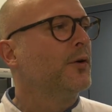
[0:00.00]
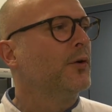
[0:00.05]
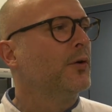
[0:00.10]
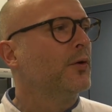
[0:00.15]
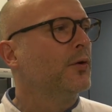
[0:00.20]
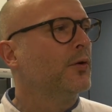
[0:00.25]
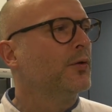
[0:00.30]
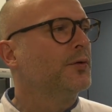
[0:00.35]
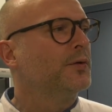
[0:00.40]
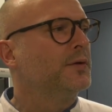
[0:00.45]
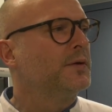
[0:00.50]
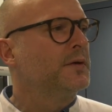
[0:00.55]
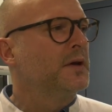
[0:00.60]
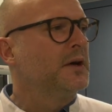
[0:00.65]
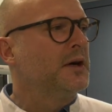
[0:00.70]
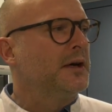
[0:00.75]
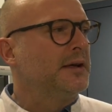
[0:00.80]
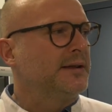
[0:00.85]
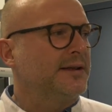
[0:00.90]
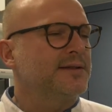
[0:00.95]
Und
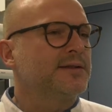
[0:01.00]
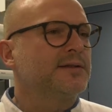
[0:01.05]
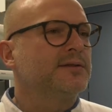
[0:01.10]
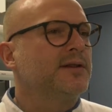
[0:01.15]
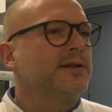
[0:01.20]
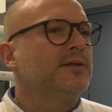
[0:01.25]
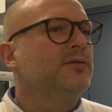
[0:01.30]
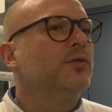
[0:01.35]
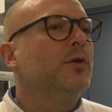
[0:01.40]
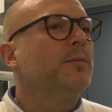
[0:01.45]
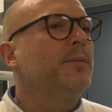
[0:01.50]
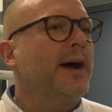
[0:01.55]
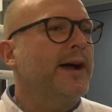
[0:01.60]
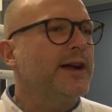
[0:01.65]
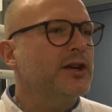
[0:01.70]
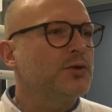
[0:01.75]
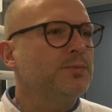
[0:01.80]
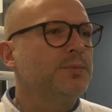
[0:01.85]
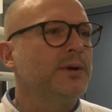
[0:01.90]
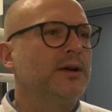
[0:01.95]
das sind nur
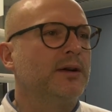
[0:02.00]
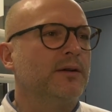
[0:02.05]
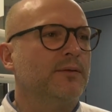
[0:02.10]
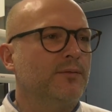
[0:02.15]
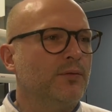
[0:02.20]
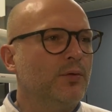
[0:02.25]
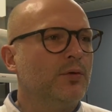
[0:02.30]
Beispiele,